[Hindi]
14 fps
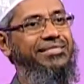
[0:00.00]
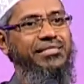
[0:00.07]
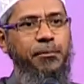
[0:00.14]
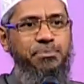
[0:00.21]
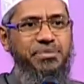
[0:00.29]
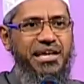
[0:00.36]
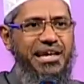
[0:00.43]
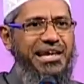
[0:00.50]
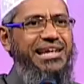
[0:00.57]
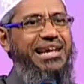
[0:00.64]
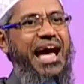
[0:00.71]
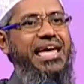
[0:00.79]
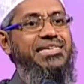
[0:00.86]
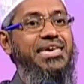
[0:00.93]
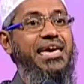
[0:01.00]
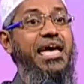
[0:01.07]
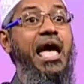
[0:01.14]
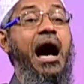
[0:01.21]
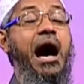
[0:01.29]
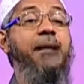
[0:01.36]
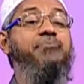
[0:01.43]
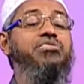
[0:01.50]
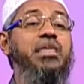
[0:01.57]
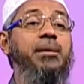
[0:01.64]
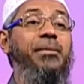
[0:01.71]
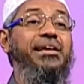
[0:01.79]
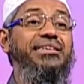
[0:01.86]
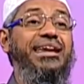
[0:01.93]
तब्दीली लाएंगे हम
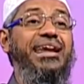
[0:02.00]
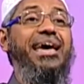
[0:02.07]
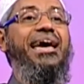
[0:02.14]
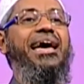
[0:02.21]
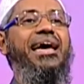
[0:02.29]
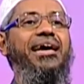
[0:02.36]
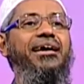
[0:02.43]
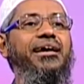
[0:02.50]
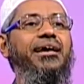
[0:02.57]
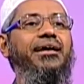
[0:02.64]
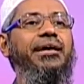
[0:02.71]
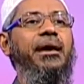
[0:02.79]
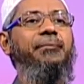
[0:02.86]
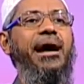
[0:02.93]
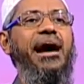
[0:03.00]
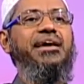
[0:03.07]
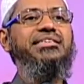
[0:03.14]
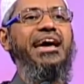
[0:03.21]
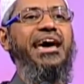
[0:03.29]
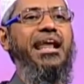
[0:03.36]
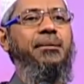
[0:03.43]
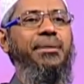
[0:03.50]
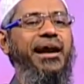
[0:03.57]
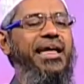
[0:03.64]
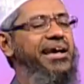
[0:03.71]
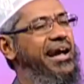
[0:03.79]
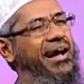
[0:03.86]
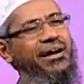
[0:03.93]
समझ रहे हैं कि भाईचारा
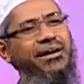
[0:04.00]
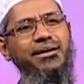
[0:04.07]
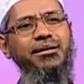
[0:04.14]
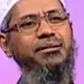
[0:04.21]
बढ़ेगा